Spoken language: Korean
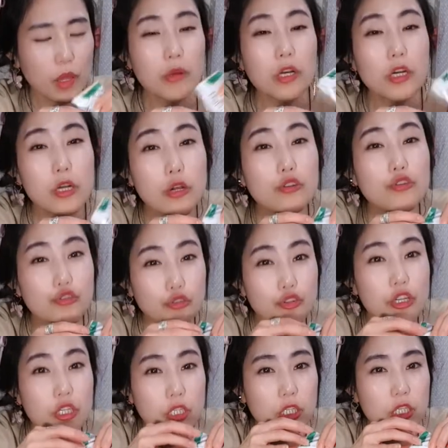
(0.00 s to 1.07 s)
그럴 수도
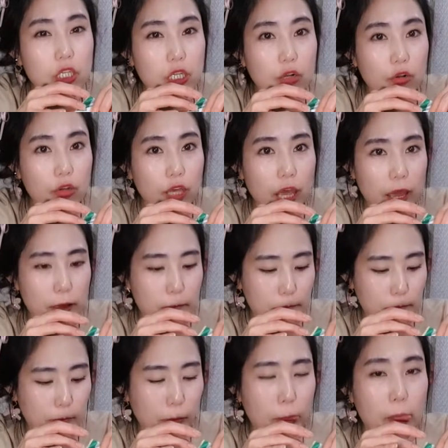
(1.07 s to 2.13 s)
있지 이렇게.
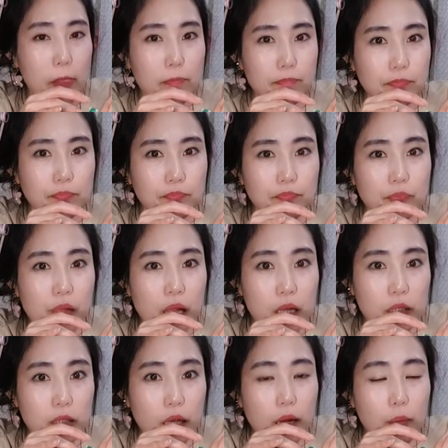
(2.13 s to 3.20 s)
음,
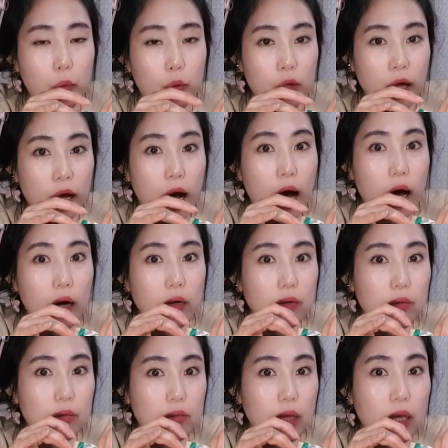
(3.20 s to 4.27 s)
제가 보니까
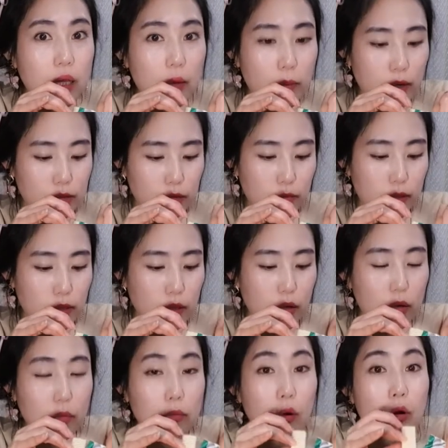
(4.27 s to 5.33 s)
네네
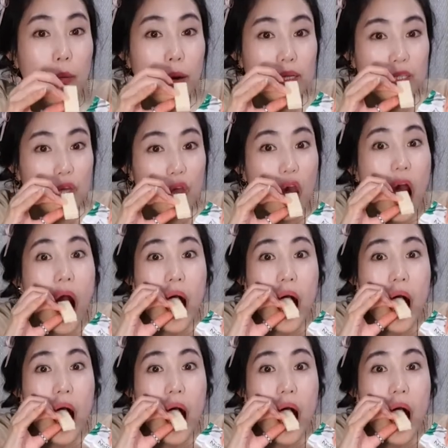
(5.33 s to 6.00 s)
말씀하세요. 뭘 봤어요?